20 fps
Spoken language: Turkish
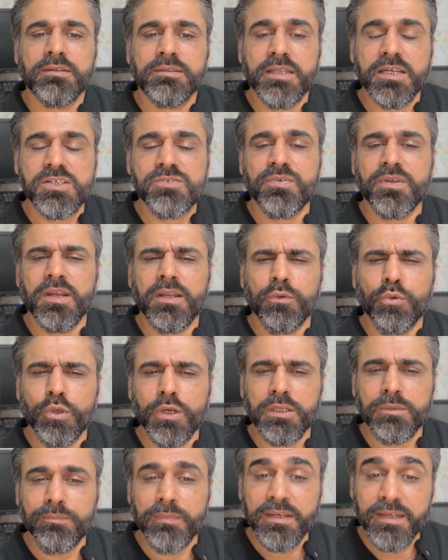ders veren
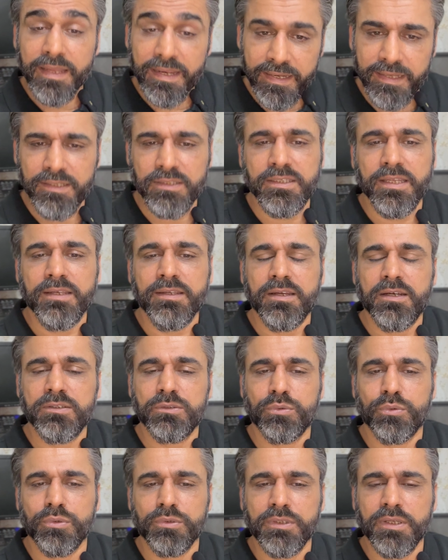öğretmenlere
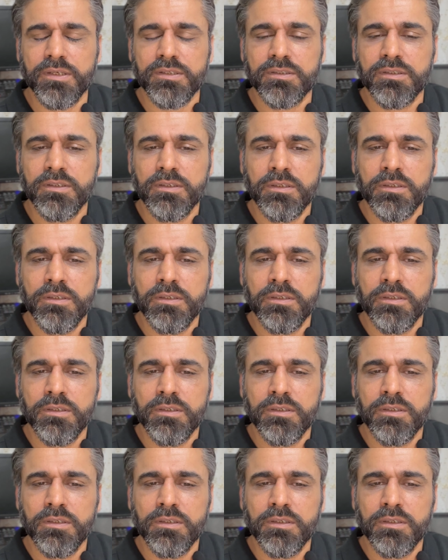eğitenlerdir onlar.